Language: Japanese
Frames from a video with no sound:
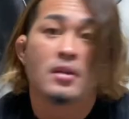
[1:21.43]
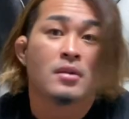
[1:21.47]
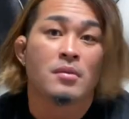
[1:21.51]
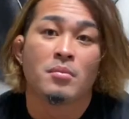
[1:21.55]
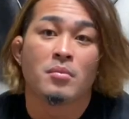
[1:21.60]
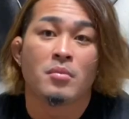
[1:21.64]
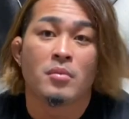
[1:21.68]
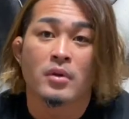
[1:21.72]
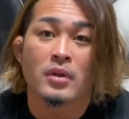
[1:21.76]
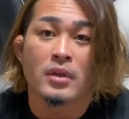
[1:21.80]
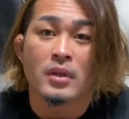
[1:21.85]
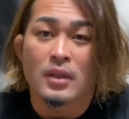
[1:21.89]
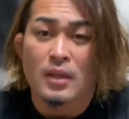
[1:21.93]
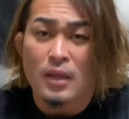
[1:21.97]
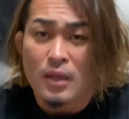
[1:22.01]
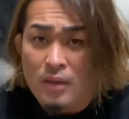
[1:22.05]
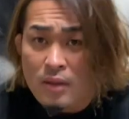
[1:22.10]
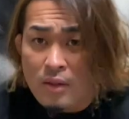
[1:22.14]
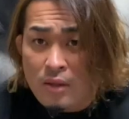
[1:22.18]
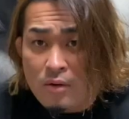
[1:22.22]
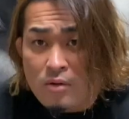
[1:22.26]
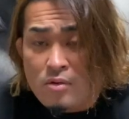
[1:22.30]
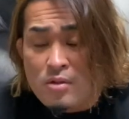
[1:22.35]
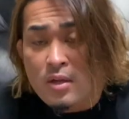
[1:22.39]
まあ、傷ん
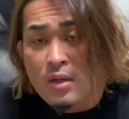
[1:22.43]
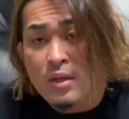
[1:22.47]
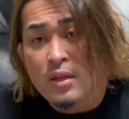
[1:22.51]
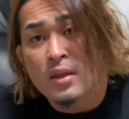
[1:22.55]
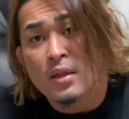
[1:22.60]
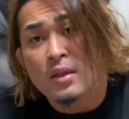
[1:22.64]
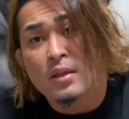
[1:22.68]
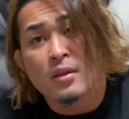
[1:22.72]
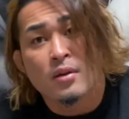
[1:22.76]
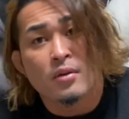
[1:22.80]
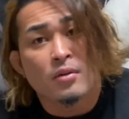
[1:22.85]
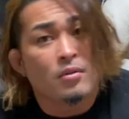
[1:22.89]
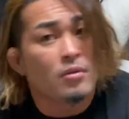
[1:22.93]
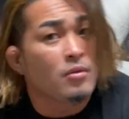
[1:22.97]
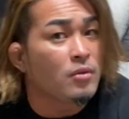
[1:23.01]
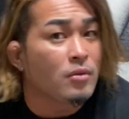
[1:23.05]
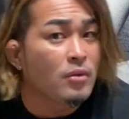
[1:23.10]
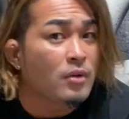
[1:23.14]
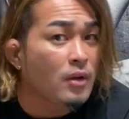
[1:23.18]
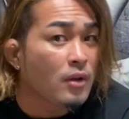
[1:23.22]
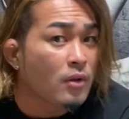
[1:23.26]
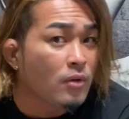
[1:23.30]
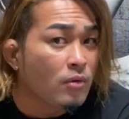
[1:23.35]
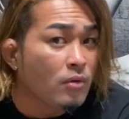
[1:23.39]
でるっちゃ傷んでるのよ、
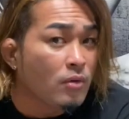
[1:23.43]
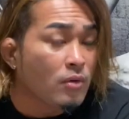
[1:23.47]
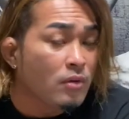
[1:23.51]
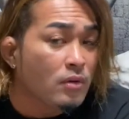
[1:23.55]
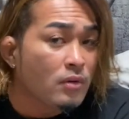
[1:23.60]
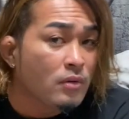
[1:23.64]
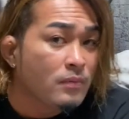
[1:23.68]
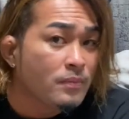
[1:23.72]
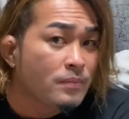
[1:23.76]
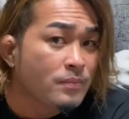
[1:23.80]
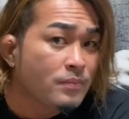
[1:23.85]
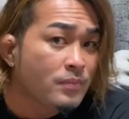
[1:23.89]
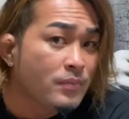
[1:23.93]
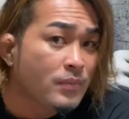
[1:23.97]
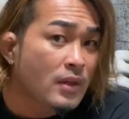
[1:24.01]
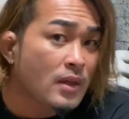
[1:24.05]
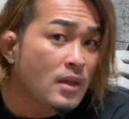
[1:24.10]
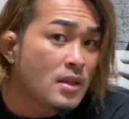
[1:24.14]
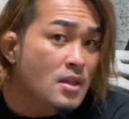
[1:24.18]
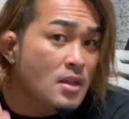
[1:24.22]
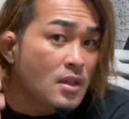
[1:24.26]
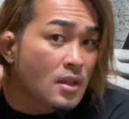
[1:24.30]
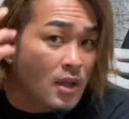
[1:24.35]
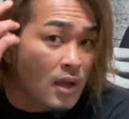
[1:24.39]
結構。毛
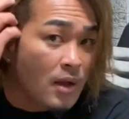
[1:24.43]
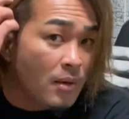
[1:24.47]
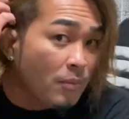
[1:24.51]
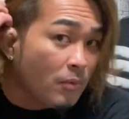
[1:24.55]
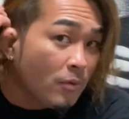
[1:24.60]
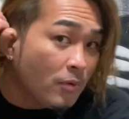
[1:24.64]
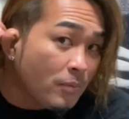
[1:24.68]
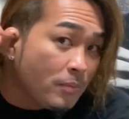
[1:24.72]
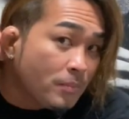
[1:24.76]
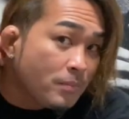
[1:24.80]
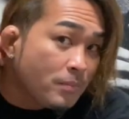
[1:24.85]
自体も。